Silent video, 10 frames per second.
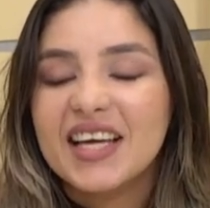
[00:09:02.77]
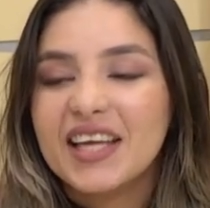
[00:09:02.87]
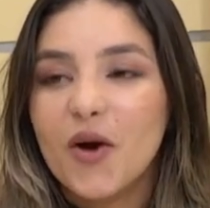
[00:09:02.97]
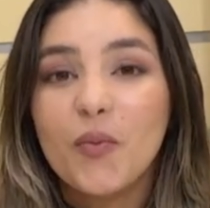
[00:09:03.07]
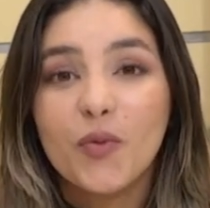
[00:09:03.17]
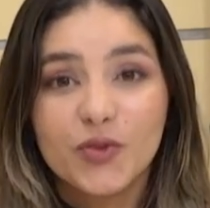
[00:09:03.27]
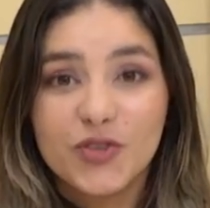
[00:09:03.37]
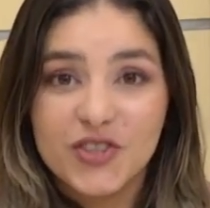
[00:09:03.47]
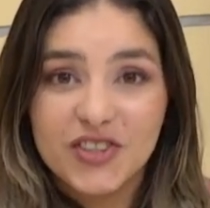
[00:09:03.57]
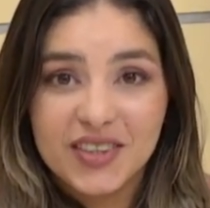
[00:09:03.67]
que é um mundo
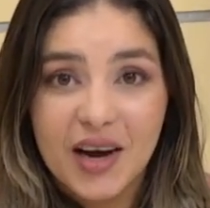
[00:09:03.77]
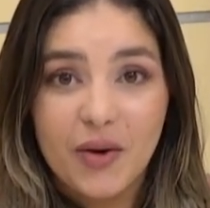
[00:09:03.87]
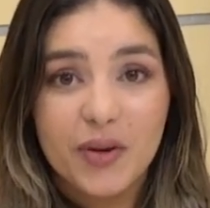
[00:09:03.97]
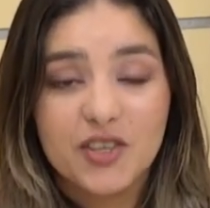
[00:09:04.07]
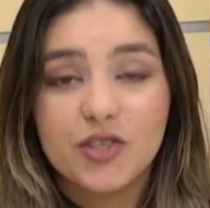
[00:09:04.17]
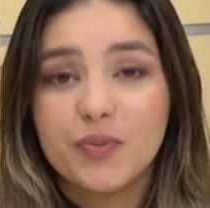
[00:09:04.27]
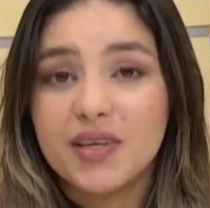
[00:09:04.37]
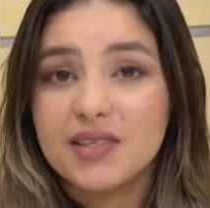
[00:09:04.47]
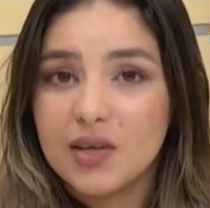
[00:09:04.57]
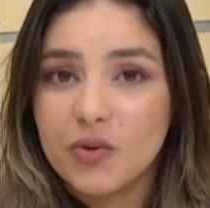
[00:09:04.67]
digital, que a gente precisa